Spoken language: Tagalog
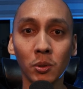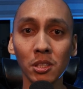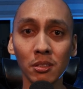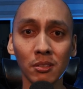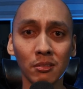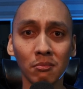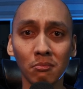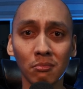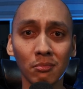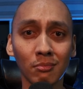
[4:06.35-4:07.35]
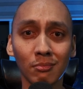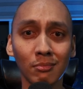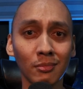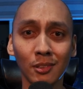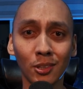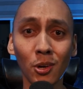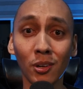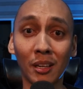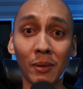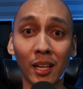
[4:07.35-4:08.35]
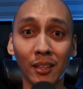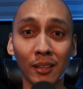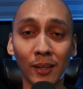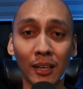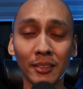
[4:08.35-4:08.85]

Which is wrong naman, di ba?